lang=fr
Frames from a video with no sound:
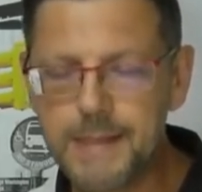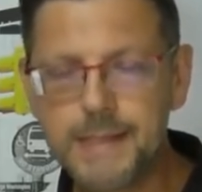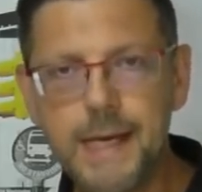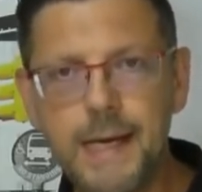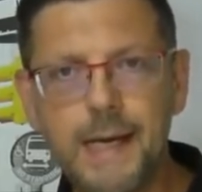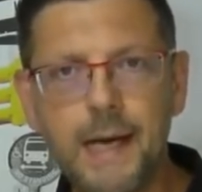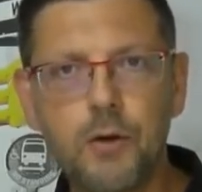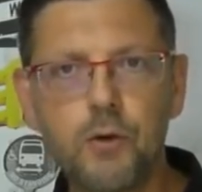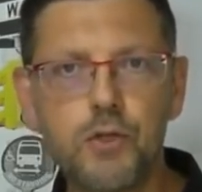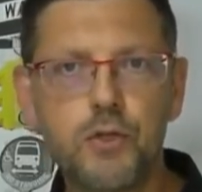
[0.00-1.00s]
c'est la
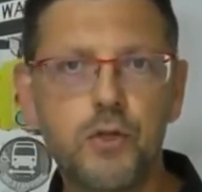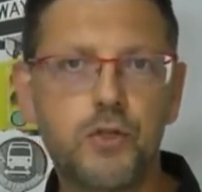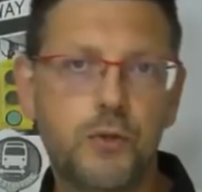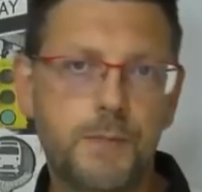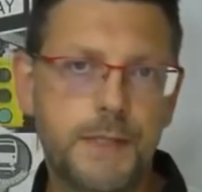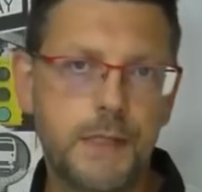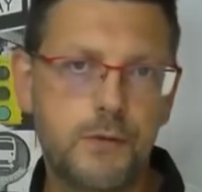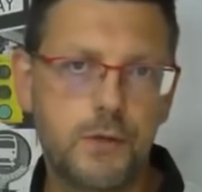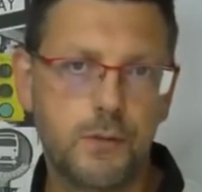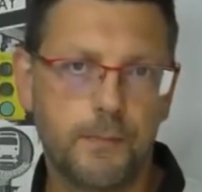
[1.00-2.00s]
clause de
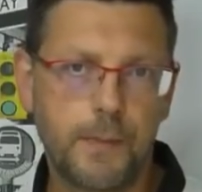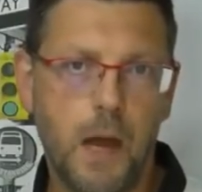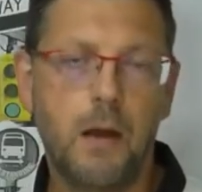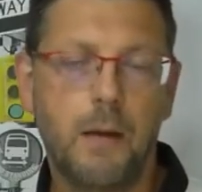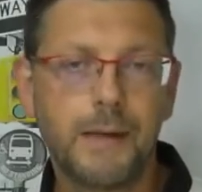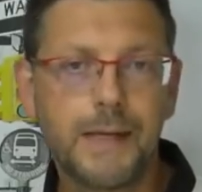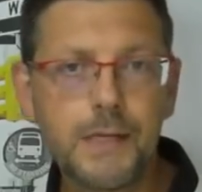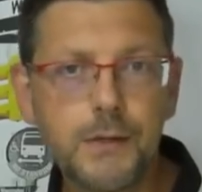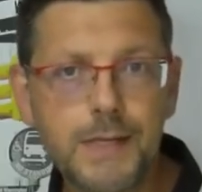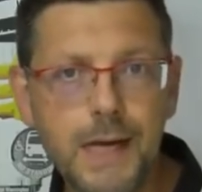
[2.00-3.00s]
substitution. Alors,
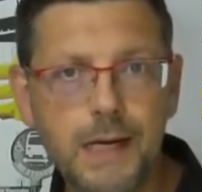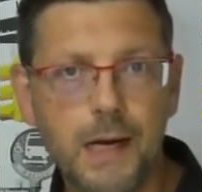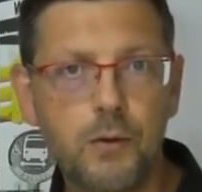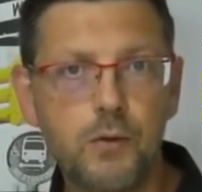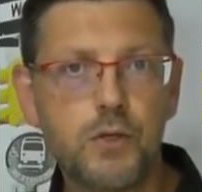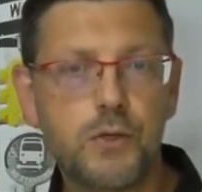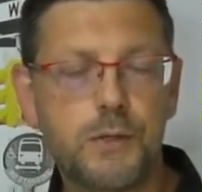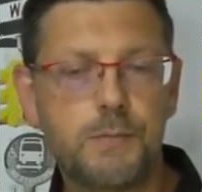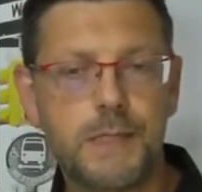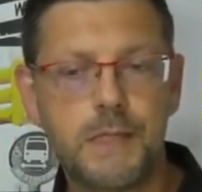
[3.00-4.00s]
qu'est-ce que c'est que la clause de
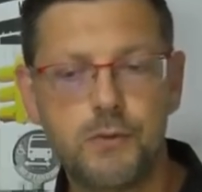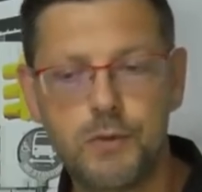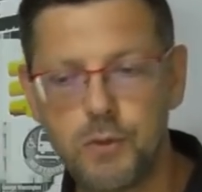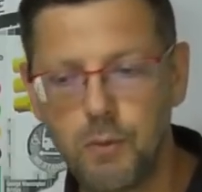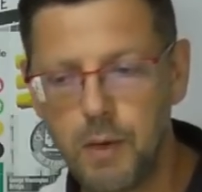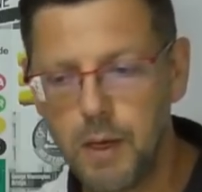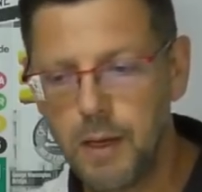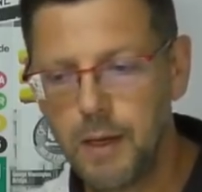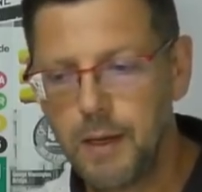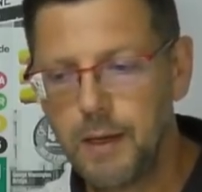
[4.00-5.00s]
substitution
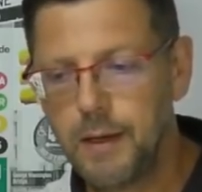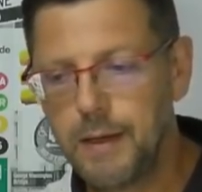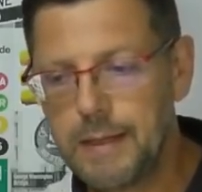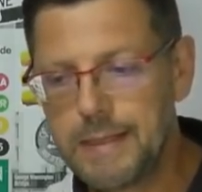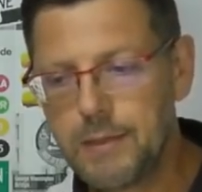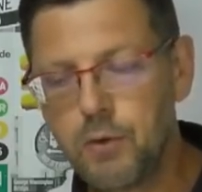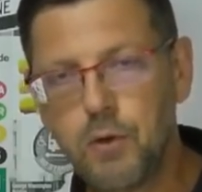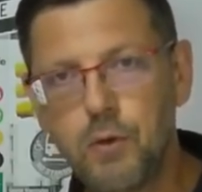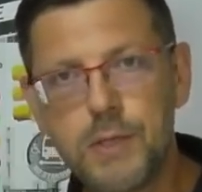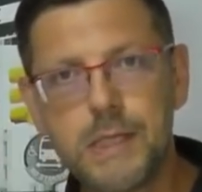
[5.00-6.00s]
euh, C'est
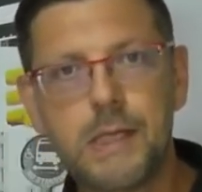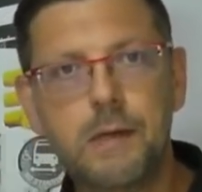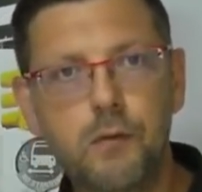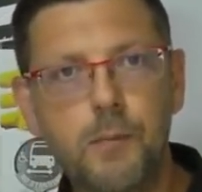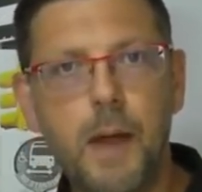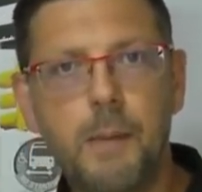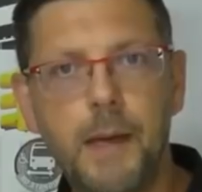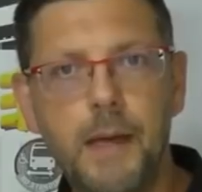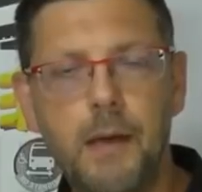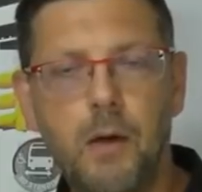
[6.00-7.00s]
une clause qui vous
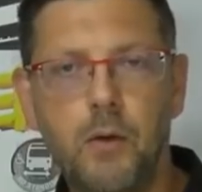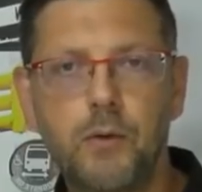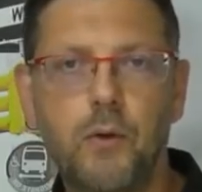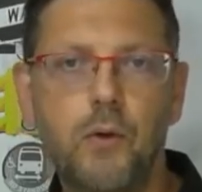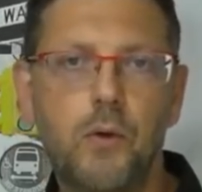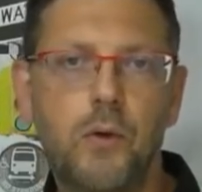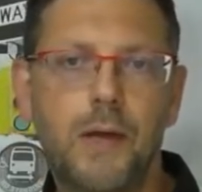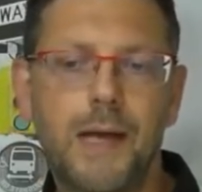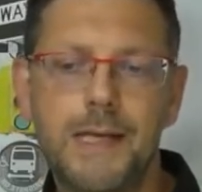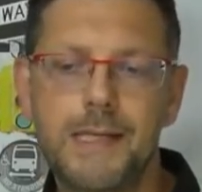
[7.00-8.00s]
permet, entre
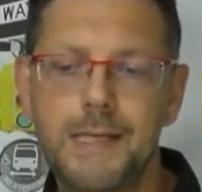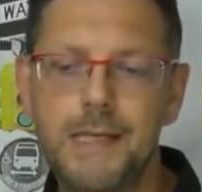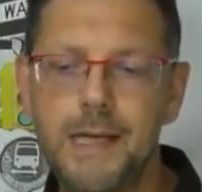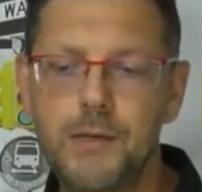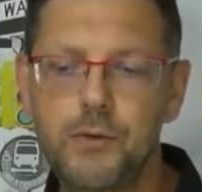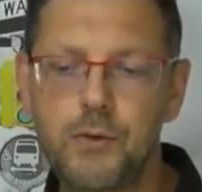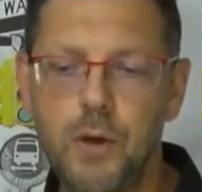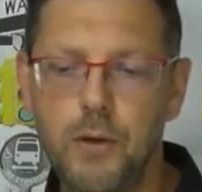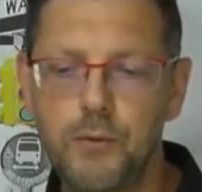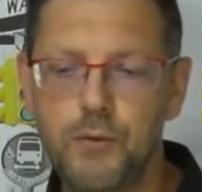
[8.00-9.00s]
la
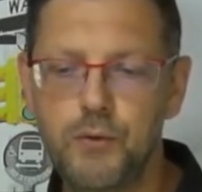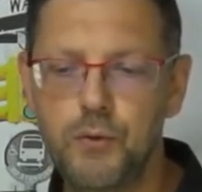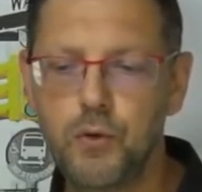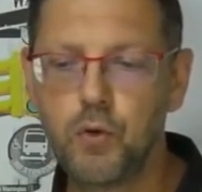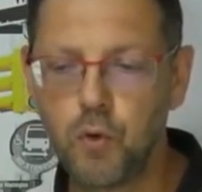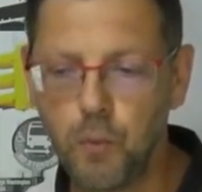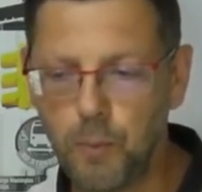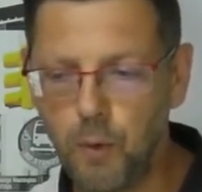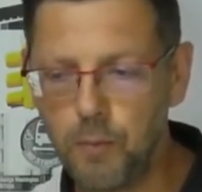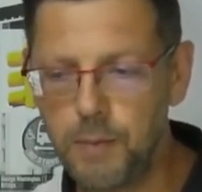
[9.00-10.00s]
signature du
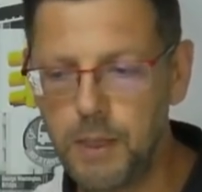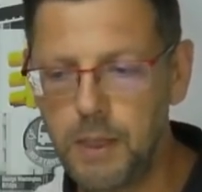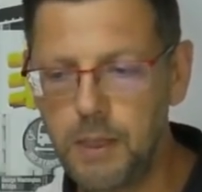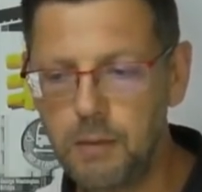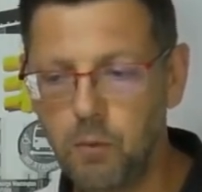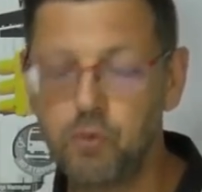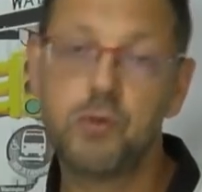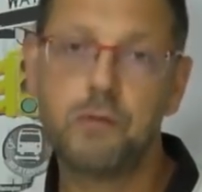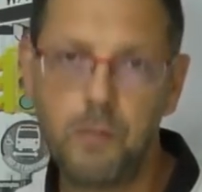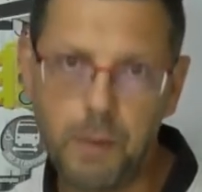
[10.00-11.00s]
compromis, bon,
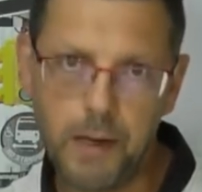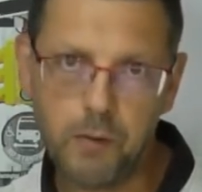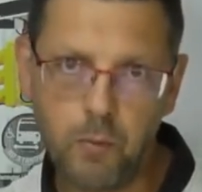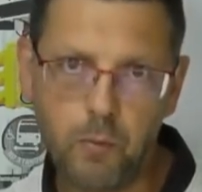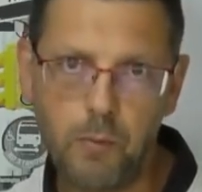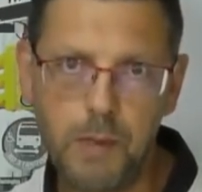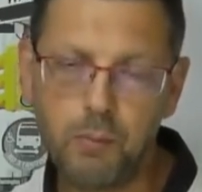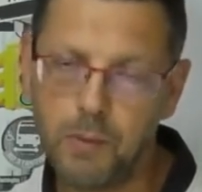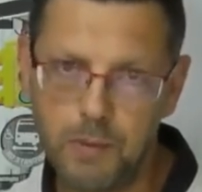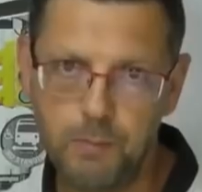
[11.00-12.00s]
j'ai souvent parlé de compromis
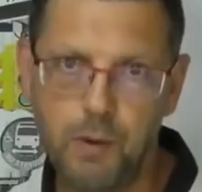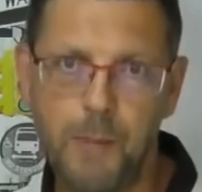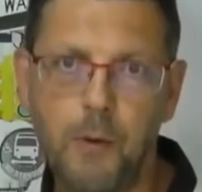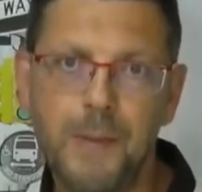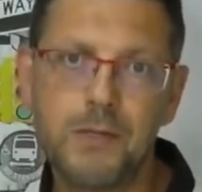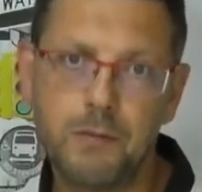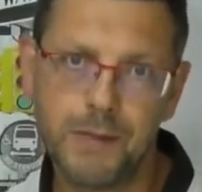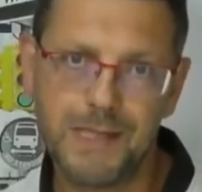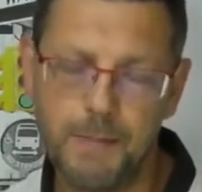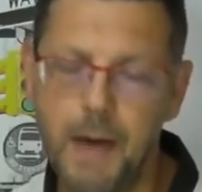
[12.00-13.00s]
pour, pour la promesse de
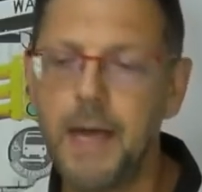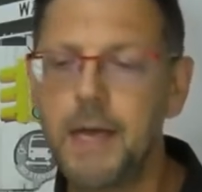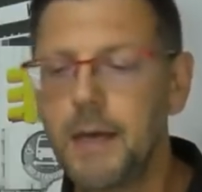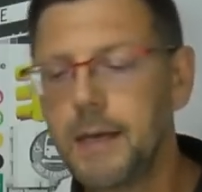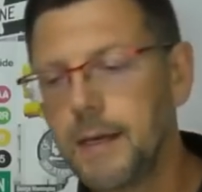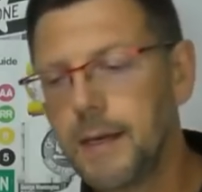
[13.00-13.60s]
vente, c'est pareil,